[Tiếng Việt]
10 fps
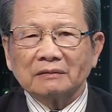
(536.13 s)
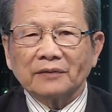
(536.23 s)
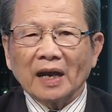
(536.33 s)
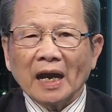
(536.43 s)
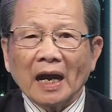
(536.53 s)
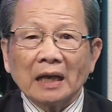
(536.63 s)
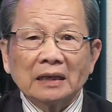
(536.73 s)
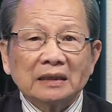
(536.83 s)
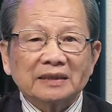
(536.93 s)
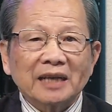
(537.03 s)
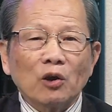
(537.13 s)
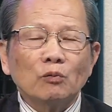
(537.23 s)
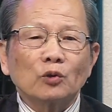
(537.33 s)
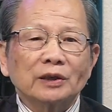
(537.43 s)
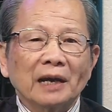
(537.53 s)
và
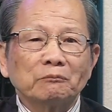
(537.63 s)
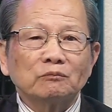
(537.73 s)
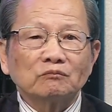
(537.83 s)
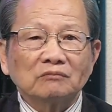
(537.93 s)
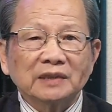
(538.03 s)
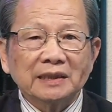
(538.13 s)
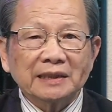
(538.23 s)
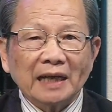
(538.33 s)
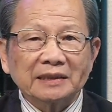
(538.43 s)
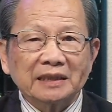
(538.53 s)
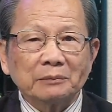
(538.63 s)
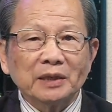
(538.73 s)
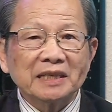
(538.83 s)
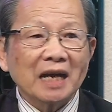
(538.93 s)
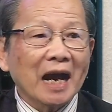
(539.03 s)
sau một năm chiến tranh thì
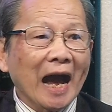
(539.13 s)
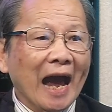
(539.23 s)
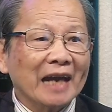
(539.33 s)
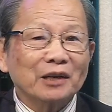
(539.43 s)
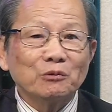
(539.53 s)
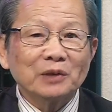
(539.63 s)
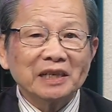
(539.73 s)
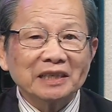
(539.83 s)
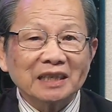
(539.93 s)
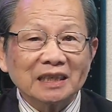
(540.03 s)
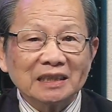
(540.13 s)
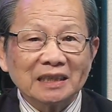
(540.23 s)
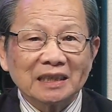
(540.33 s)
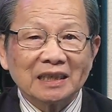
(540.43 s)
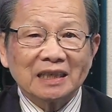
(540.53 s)
bây giờ ai cũng nghĩ
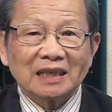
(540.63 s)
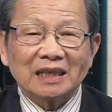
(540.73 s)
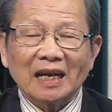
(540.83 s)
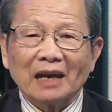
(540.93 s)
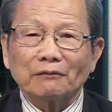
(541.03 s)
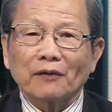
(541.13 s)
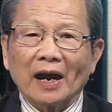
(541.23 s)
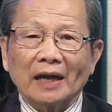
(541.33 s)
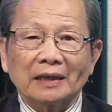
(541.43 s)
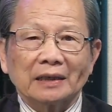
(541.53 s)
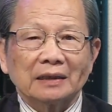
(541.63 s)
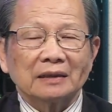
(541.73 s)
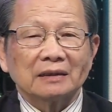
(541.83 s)
tới là phải